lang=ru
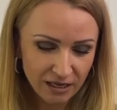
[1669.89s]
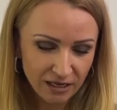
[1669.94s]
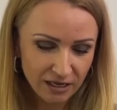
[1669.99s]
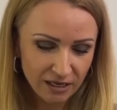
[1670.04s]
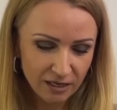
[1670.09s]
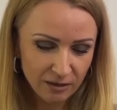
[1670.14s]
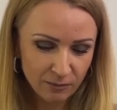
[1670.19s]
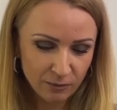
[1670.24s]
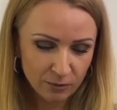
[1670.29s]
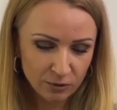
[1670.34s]

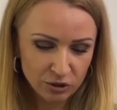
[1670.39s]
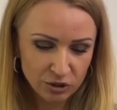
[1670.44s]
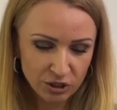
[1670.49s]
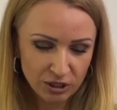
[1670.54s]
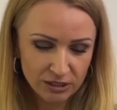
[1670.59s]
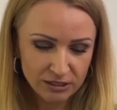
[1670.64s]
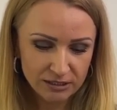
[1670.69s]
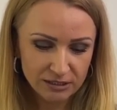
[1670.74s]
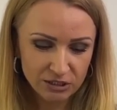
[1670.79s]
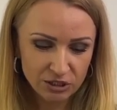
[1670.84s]
и
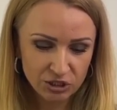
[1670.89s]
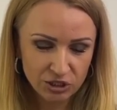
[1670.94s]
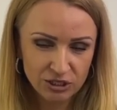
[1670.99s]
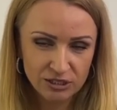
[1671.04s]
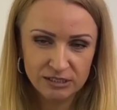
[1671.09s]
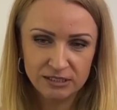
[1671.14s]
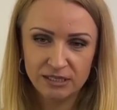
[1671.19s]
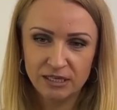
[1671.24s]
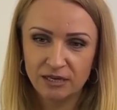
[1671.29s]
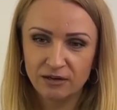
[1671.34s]
получается
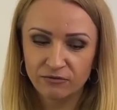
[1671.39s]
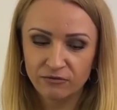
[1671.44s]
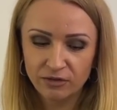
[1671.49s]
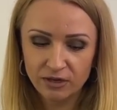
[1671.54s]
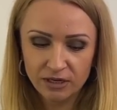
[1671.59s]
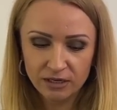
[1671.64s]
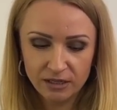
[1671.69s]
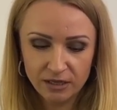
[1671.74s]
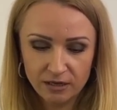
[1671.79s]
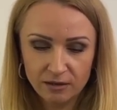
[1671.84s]
чистая
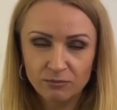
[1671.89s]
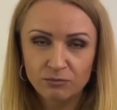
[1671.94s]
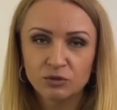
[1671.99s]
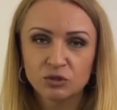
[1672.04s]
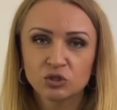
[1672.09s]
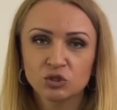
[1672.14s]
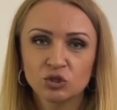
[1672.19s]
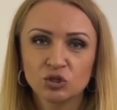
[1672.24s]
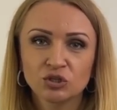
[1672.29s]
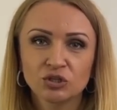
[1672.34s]
выгода
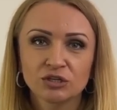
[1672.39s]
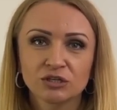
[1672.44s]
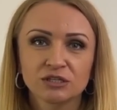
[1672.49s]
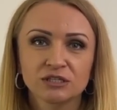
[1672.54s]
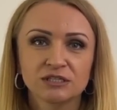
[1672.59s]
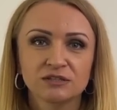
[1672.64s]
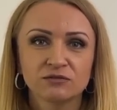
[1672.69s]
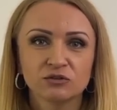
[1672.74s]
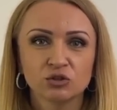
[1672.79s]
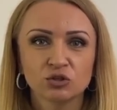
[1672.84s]

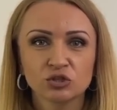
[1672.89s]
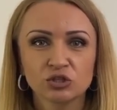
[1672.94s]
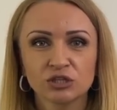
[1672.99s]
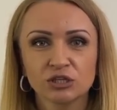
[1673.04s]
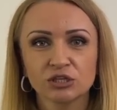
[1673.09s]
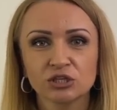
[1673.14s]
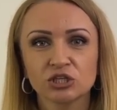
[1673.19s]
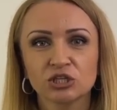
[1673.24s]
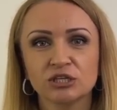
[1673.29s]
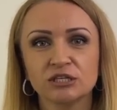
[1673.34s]

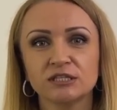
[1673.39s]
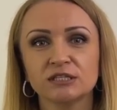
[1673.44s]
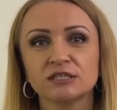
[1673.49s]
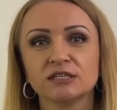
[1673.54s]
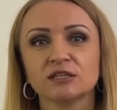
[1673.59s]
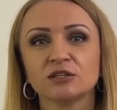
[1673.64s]
596